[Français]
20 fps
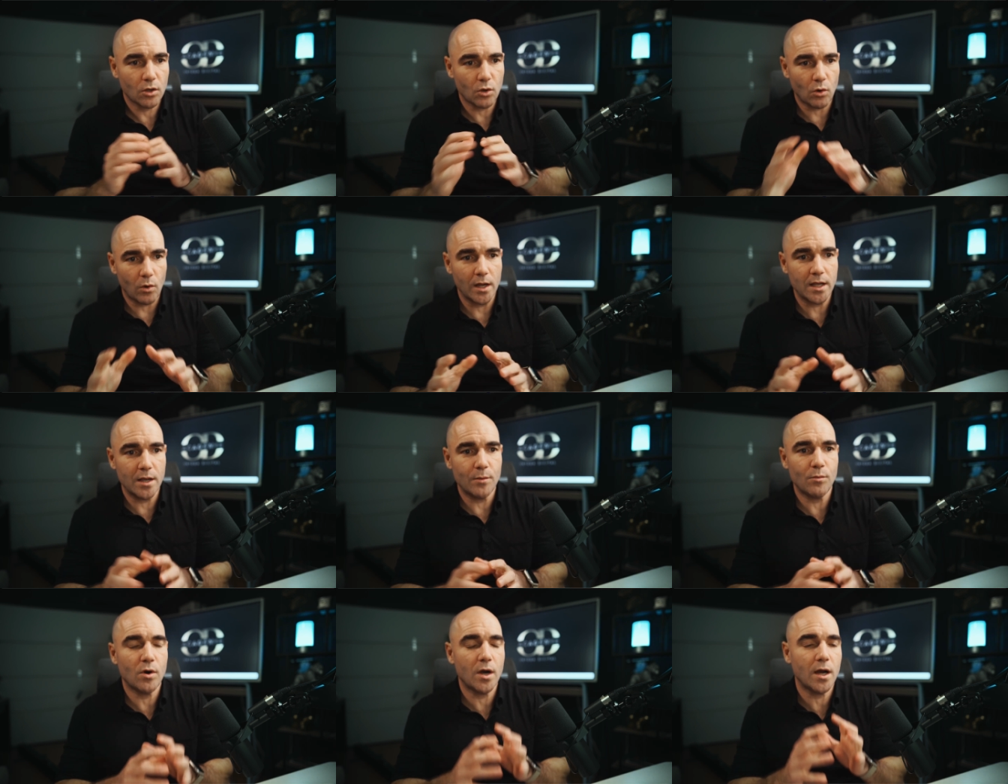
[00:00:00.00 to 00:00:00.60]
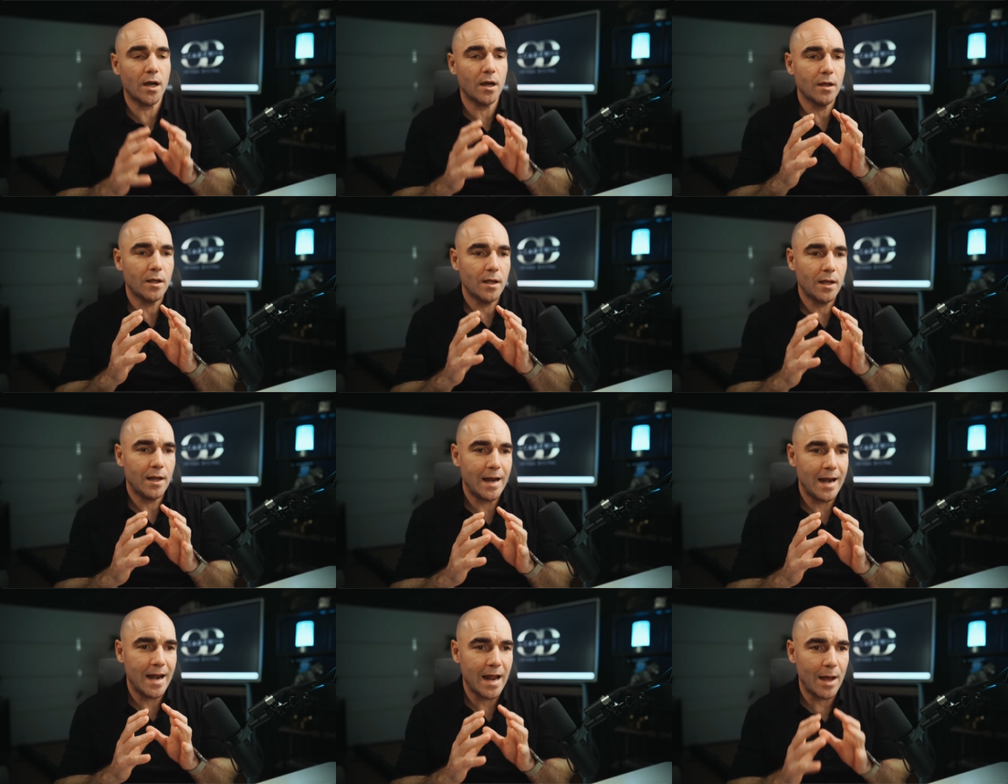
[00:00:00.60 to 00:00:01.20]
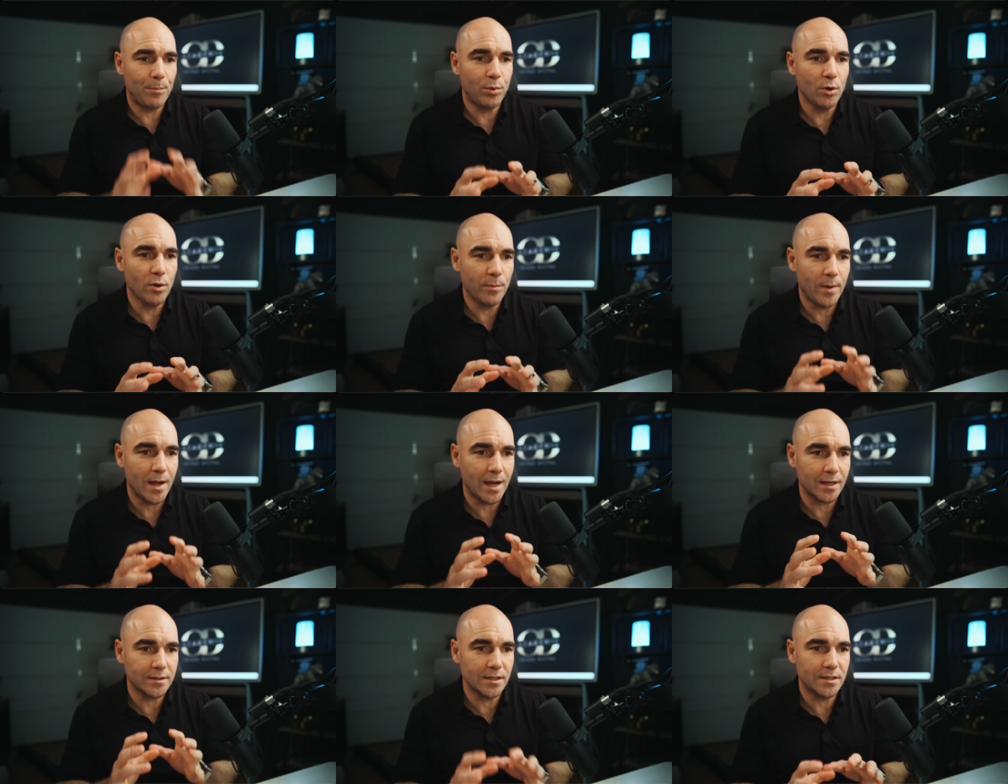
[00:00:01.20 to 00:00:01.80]
Croyez-moi, la
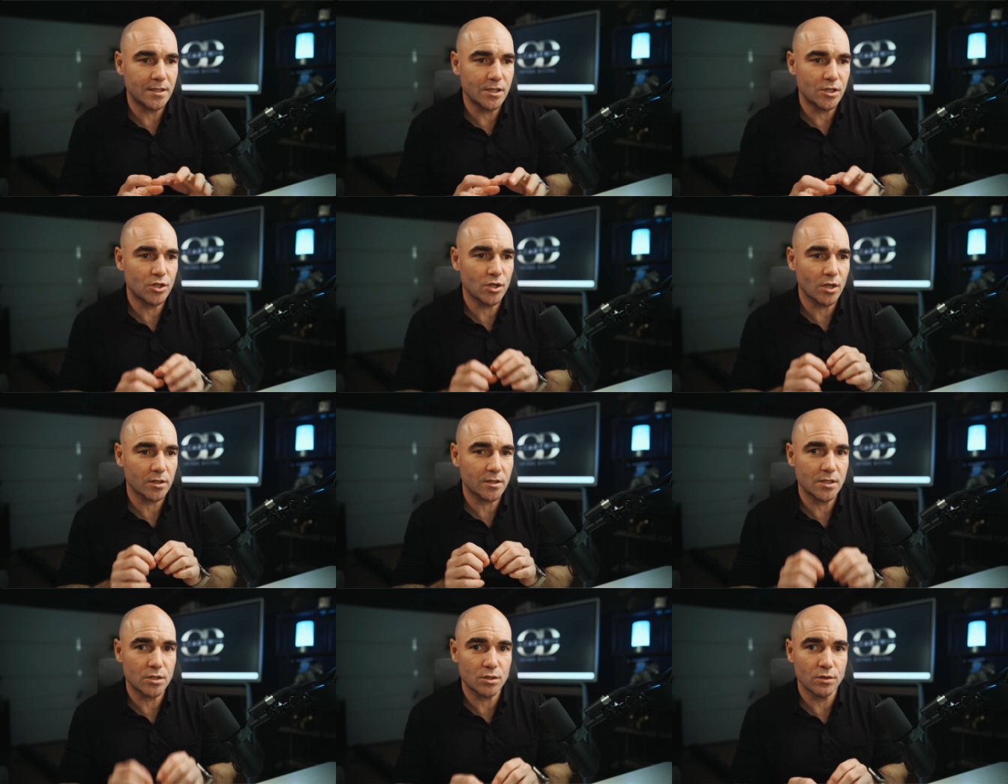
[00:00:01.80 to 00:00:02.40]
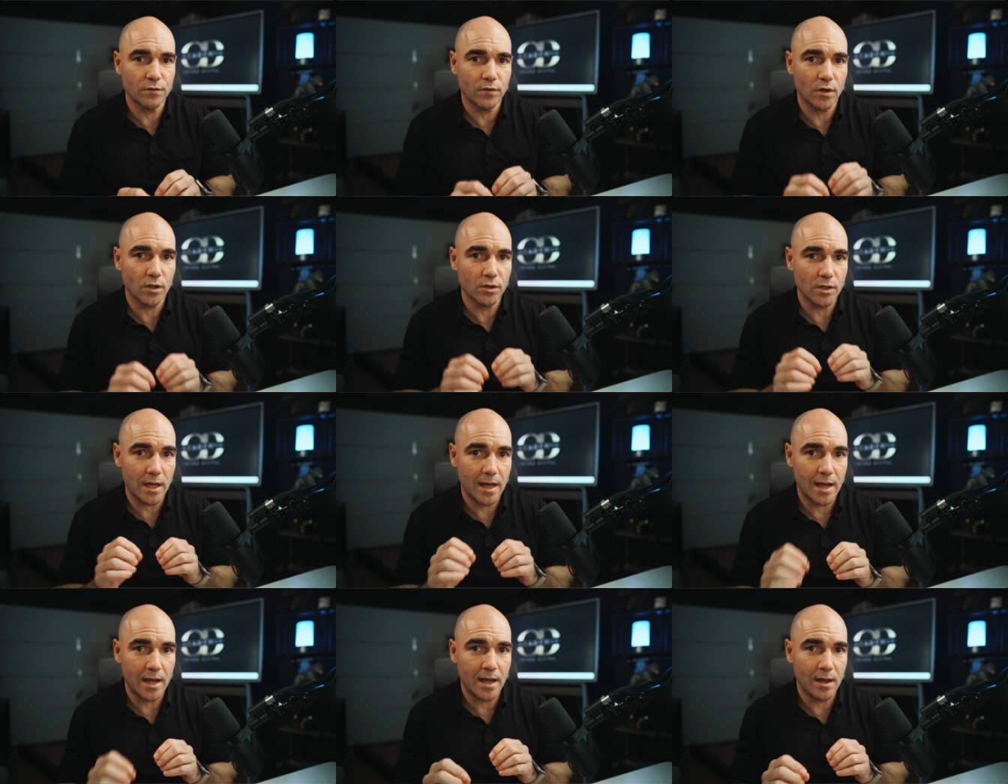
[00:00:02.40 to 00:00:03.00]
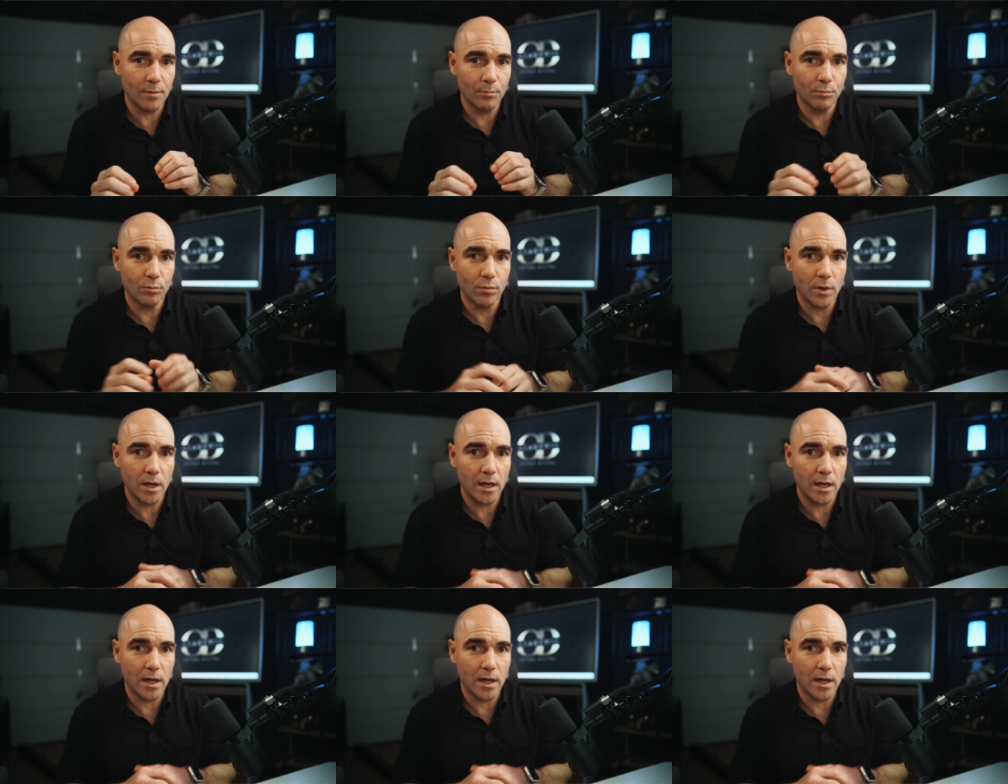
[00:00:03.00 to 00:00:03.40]
plupart des t-shirts qui se vendent à,